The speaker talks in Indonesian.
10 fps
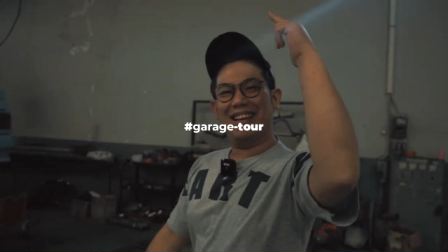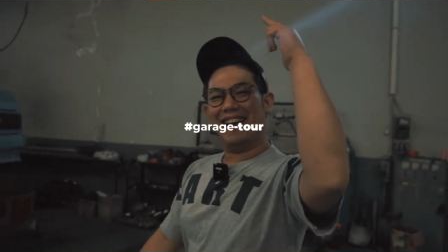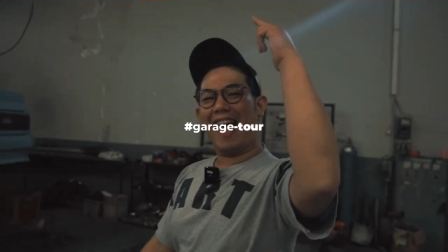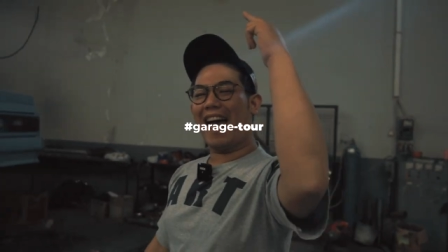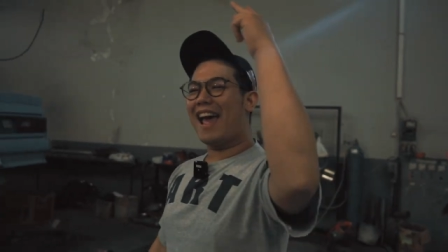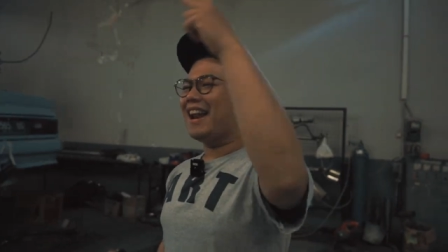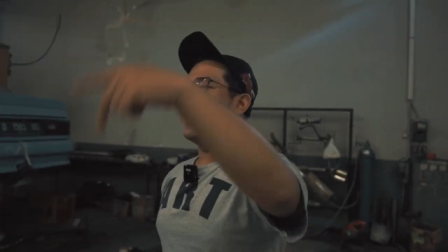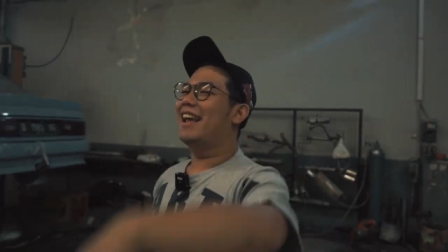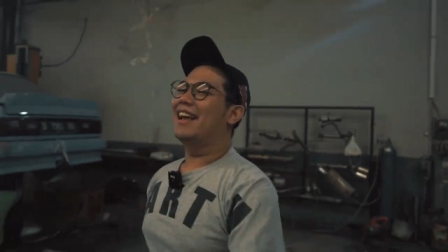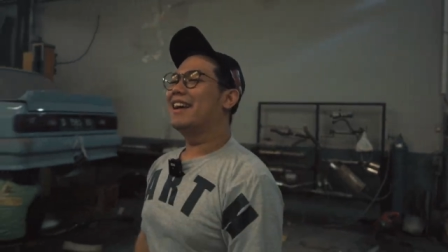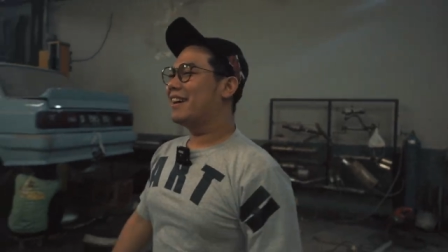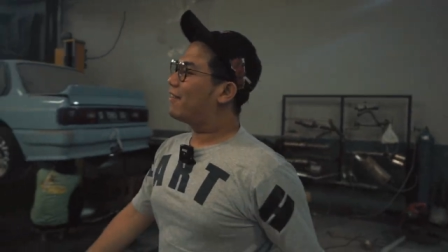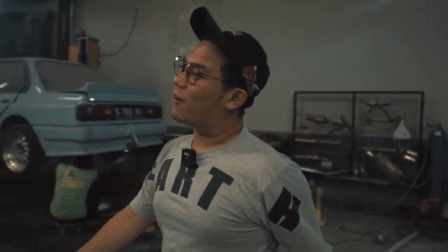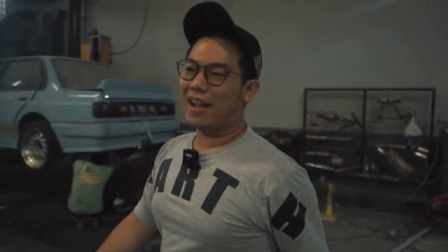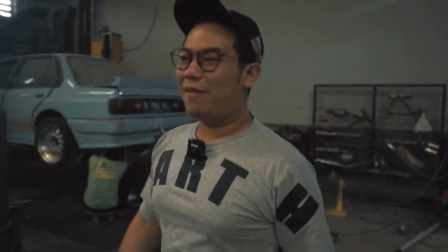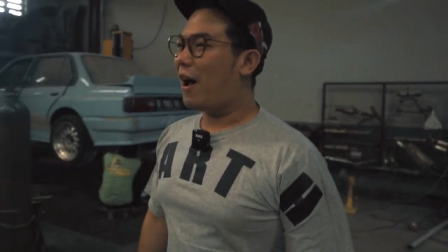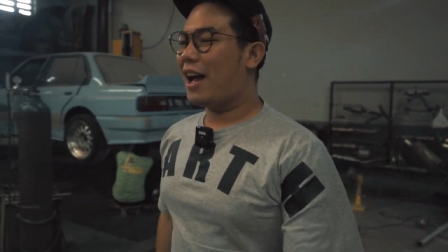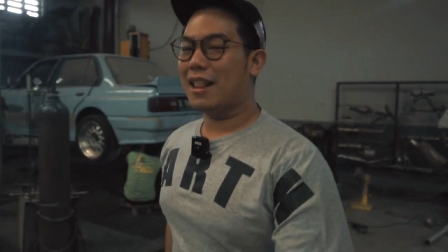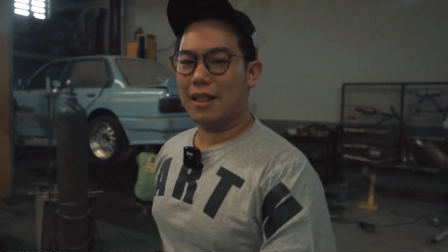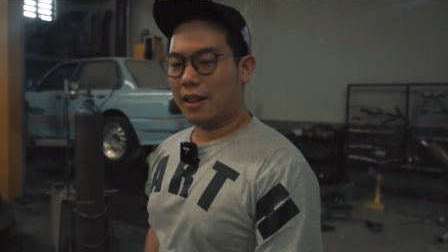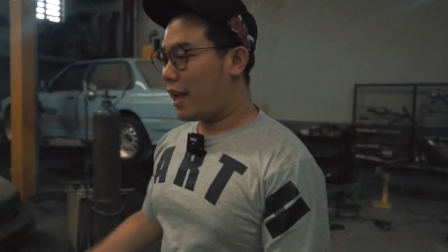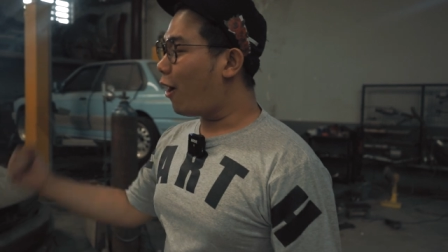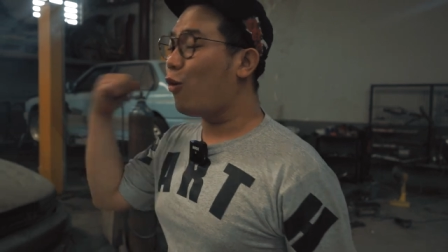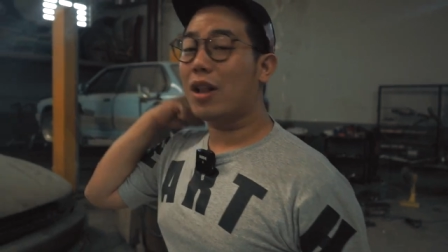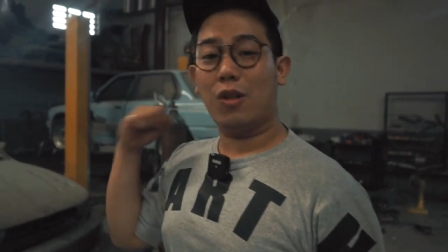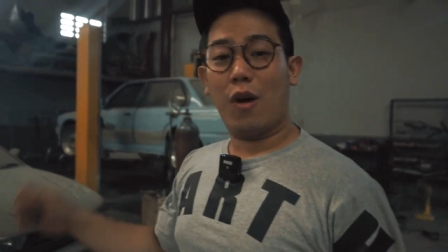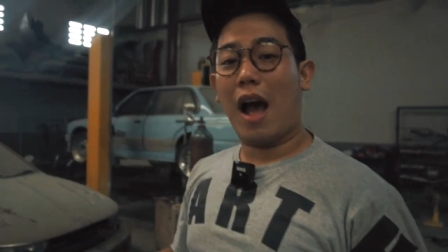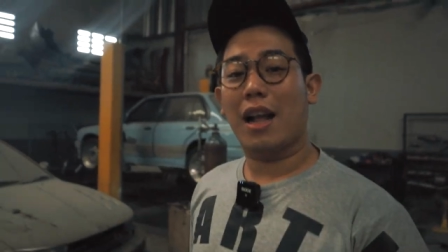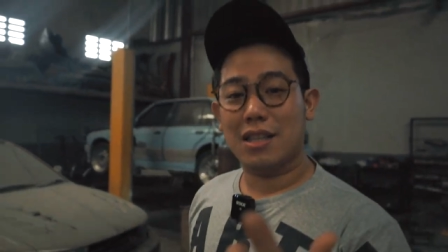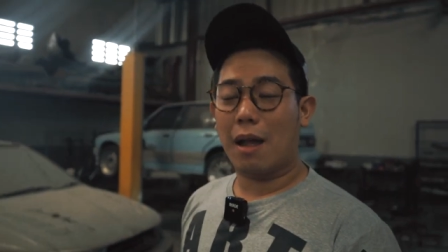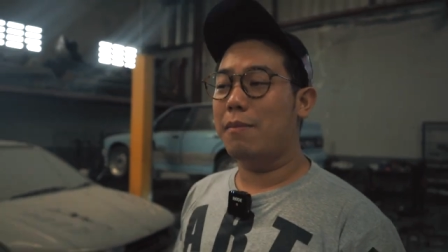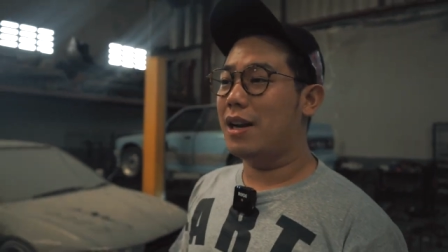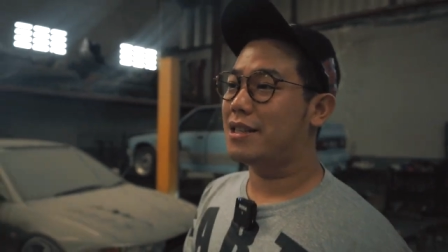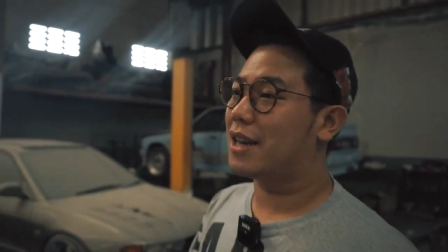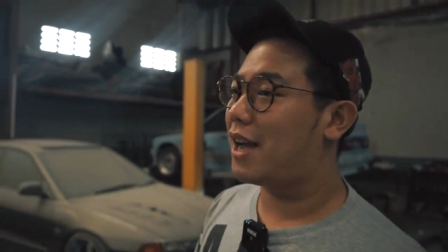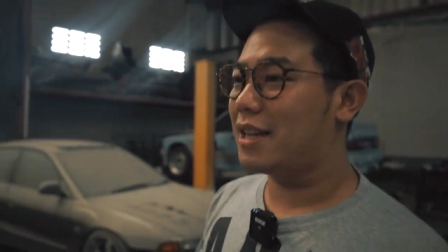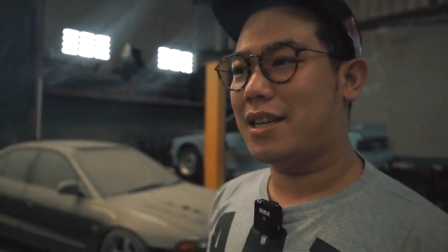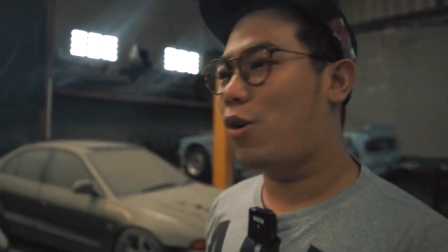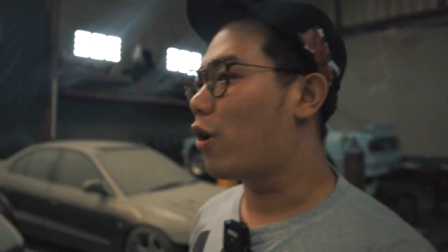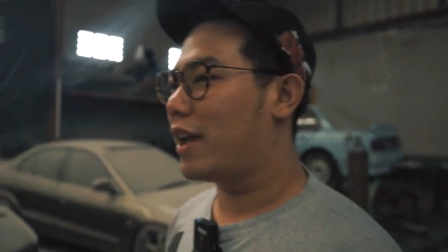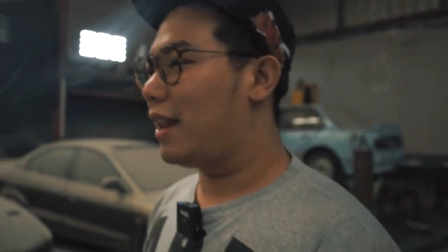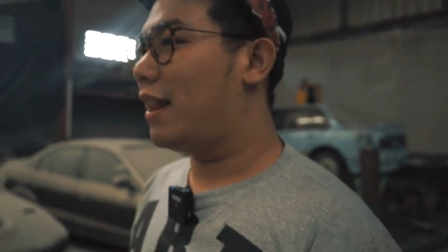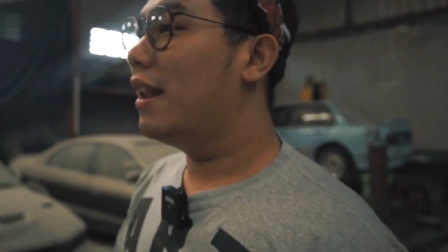ya kan? Gokil banget. Dia kuat loh ngangkat stabilizer, guys. Gokil.